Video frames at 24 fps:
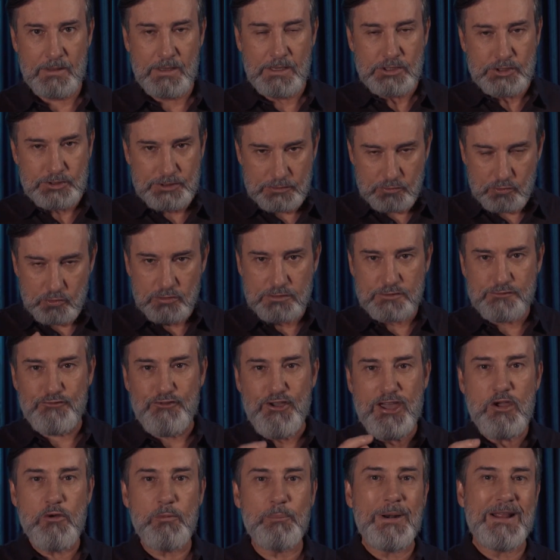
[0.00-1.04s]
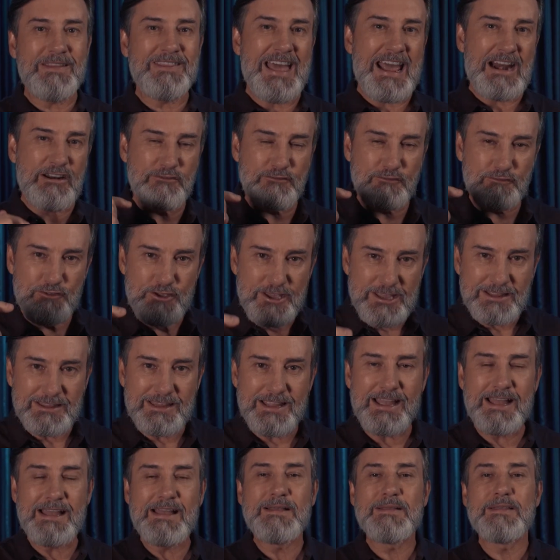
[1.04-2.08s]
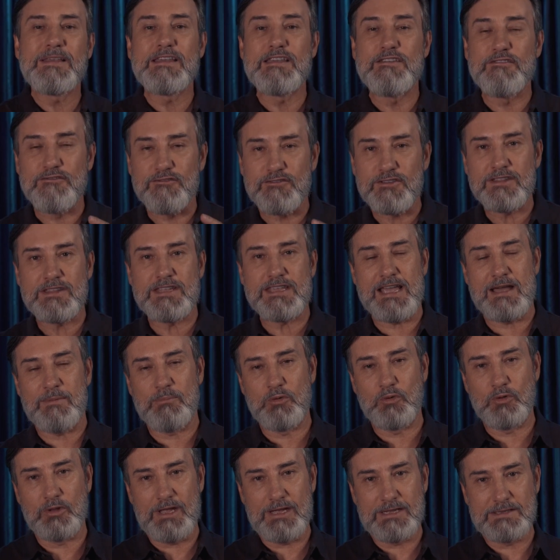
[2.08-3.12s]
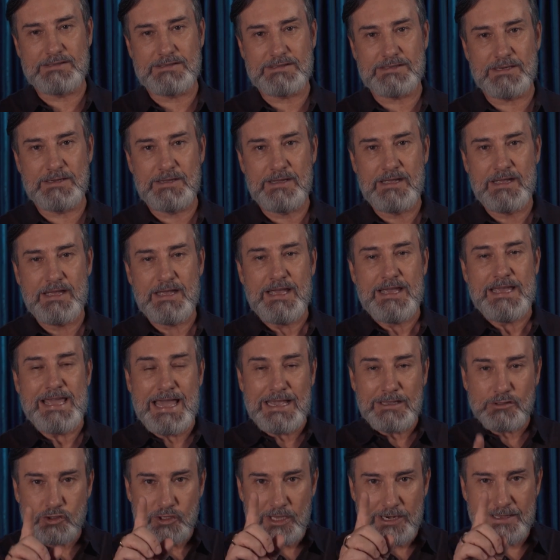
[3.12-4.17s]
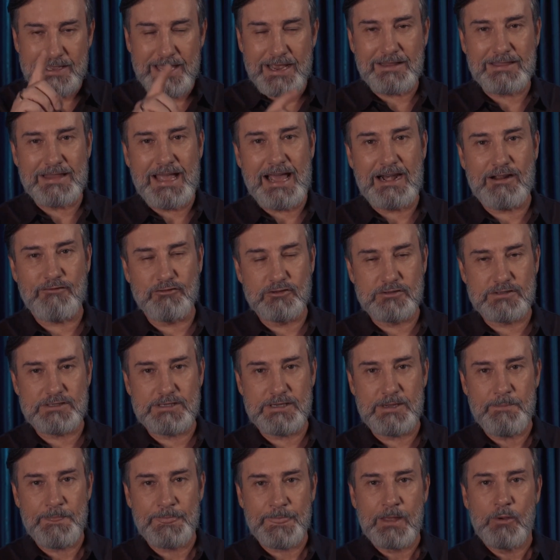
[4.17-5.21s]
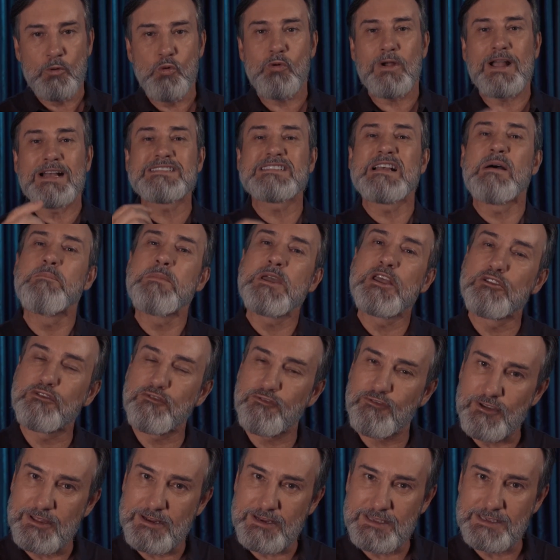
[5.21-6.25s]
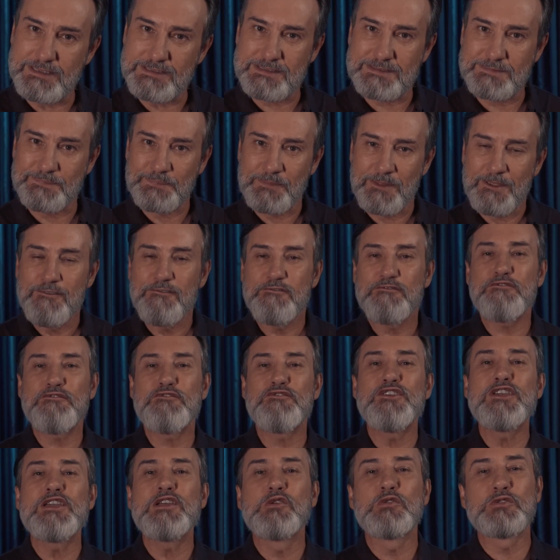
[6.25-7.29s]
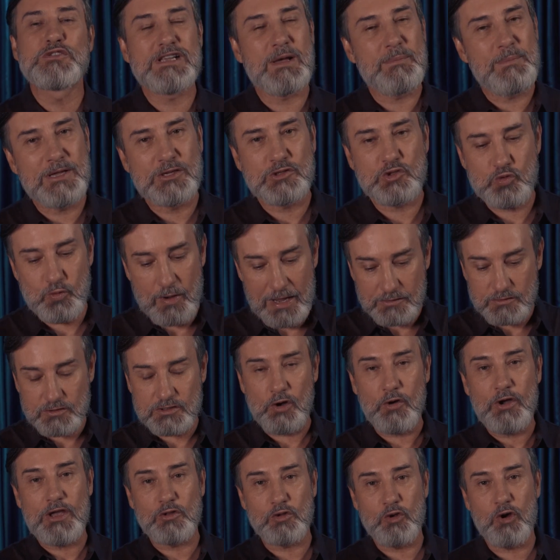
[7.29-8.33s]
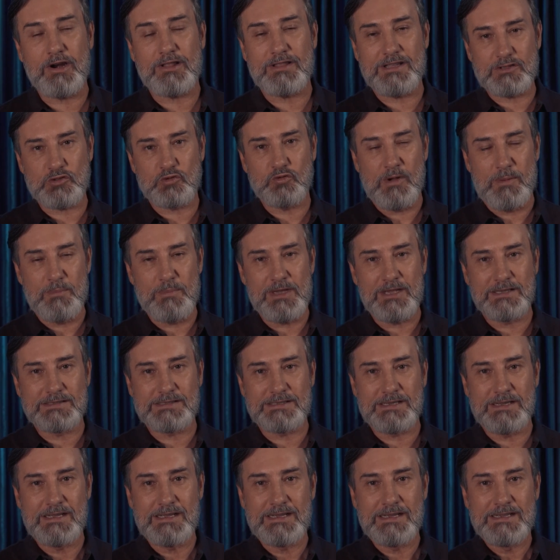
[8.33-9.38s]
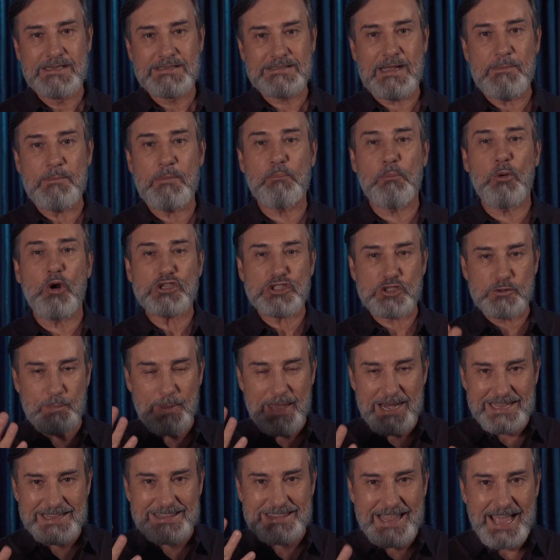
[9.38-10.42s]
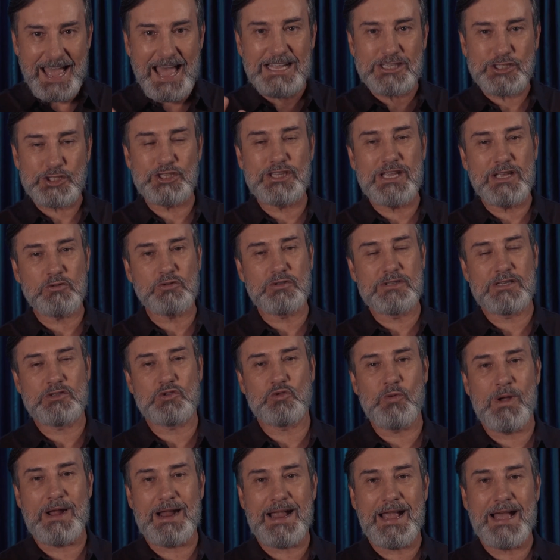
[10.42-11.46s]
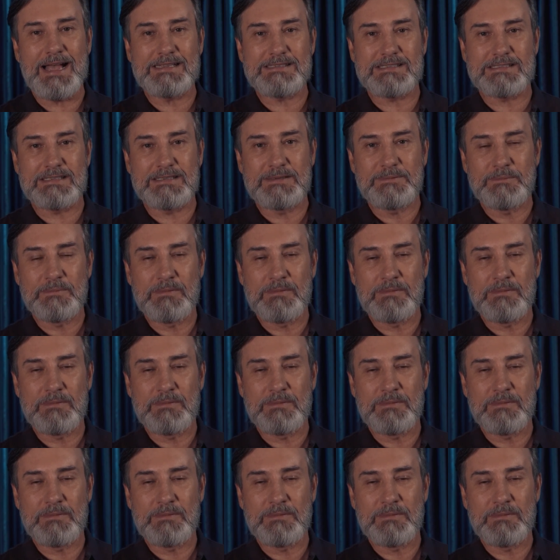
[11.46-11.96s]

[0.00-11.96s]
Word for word: Jesus veio para dar vida e vida em abundância. E é isso que ele quer dar a você: um casamento feliz, filhos abençoados ao redor da sua mesa, sabe, prosperidade dentro da sua casa